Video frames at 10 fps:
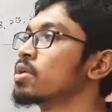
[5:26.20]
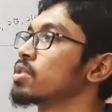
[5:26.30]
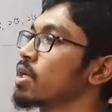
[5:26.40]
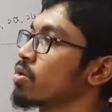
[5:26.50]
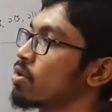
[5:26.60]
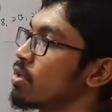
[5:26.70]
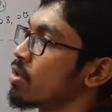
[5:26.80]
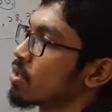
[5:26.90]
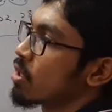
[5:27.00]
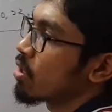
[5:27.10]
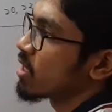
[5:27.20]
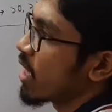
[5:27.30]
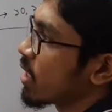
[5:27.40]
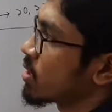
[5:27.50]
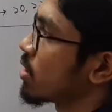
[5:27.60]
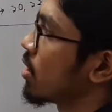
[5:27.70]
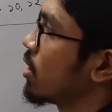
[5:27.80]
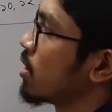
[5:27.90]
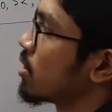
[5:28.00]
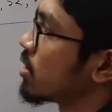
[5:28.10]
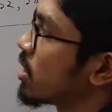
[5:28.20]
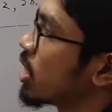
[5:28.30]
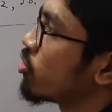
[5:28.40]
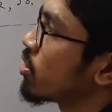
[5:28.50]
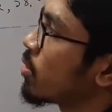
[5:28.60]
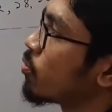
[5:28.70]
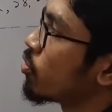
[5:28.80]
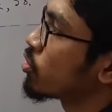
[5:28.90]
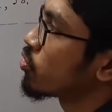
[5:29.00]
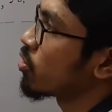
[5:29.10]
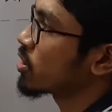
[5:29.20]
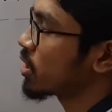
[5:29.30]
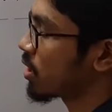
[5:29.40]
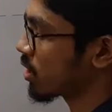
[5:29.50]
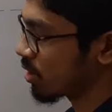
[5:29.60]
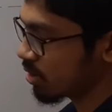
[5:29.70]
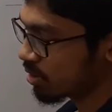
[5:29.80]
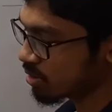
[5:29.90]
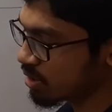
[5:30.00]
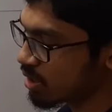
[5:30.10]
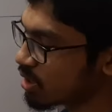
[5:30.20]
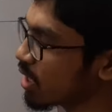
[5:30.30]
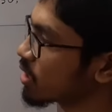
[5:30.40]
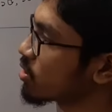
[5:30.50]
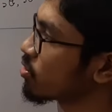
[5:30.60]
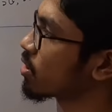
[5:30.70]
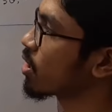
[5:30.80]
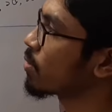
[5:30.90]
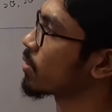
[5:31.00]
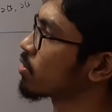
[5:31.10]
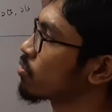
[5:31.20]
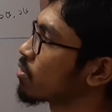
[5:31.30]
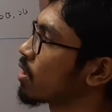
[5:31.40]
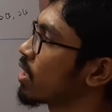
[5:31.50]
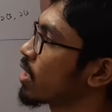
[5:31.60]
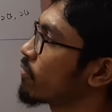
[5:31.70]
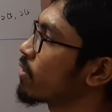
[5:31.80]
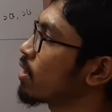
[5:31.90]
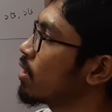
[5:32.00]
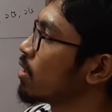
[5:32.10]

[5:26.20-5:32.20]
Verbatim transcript: দেখো তাহলে দেয়া আছে দ্বিতীয়টির মূল্য চুরাশি টাকা যেটা দেয়া আছে ওটাকে আমরা লিখে ফেলে